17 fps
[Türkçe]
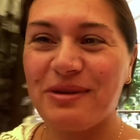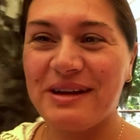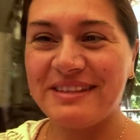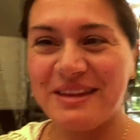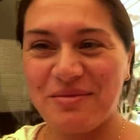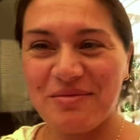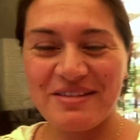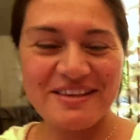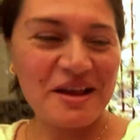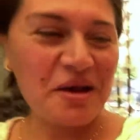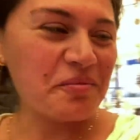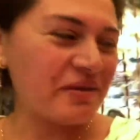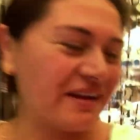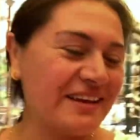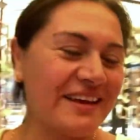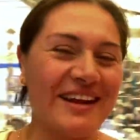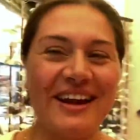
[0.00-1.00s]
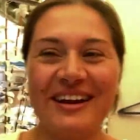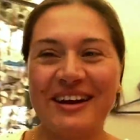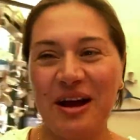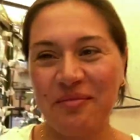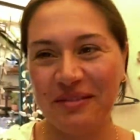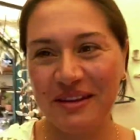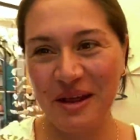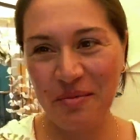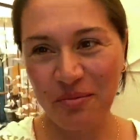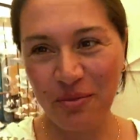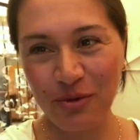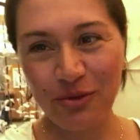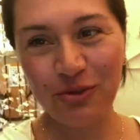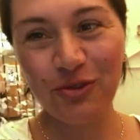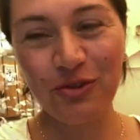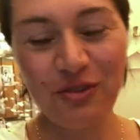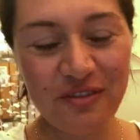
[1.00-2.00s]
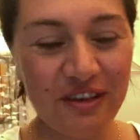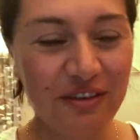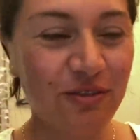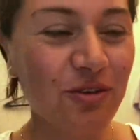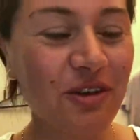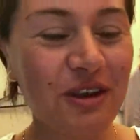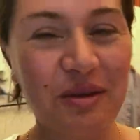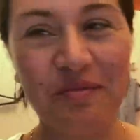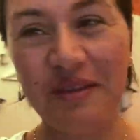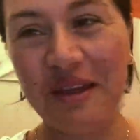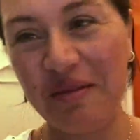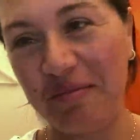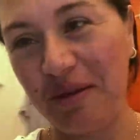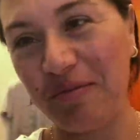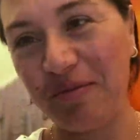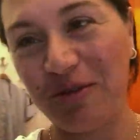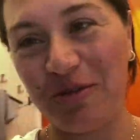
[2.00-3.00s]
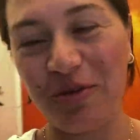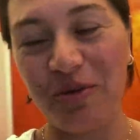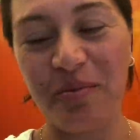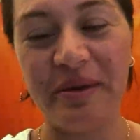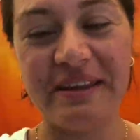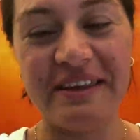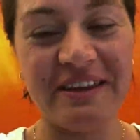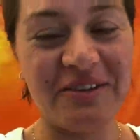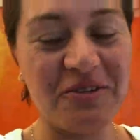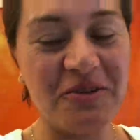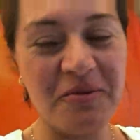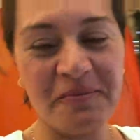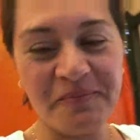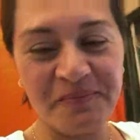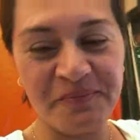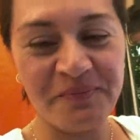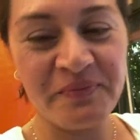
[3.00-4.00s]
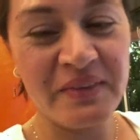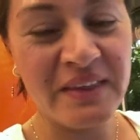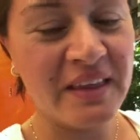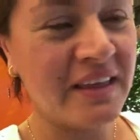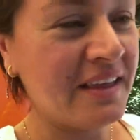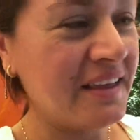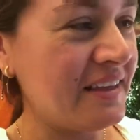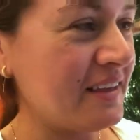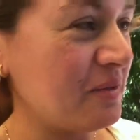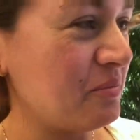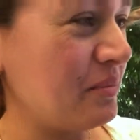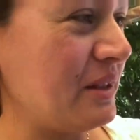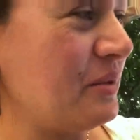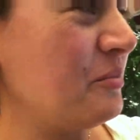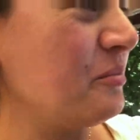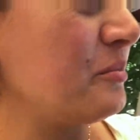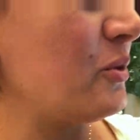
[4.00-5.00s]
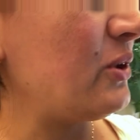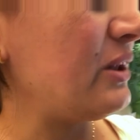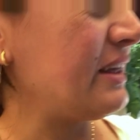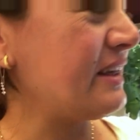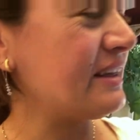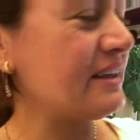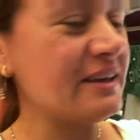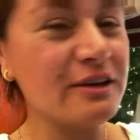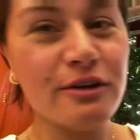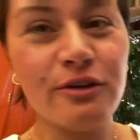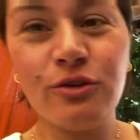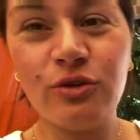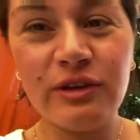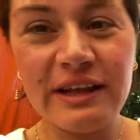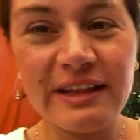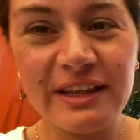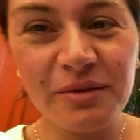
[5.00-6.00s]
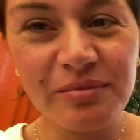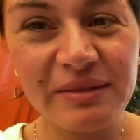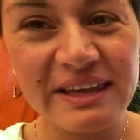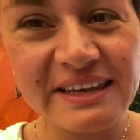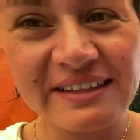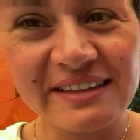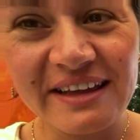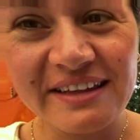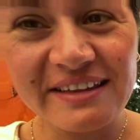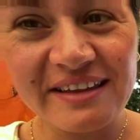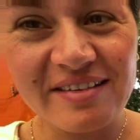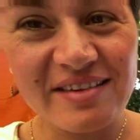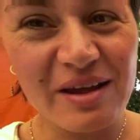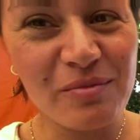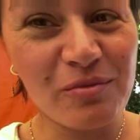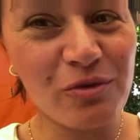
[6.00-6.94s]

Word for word: Ben temizlik yaparken arkamdan hem boncuğu seviyor hem de benimle sohbet ediyor. Benim böyle künyelerimde iki tane nazar